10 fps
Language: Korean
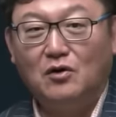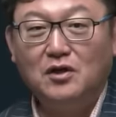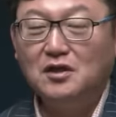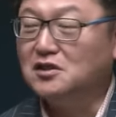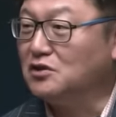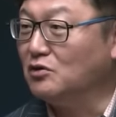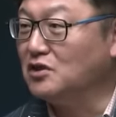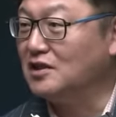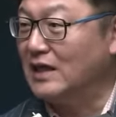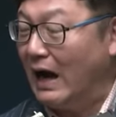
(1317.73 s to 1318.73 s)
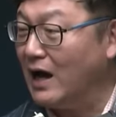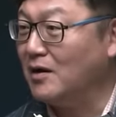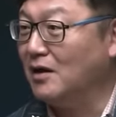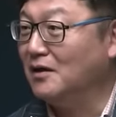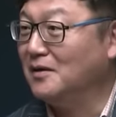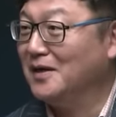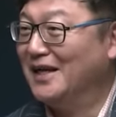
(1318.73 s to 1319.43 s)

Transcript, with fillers: 거기 있는 직원들이 다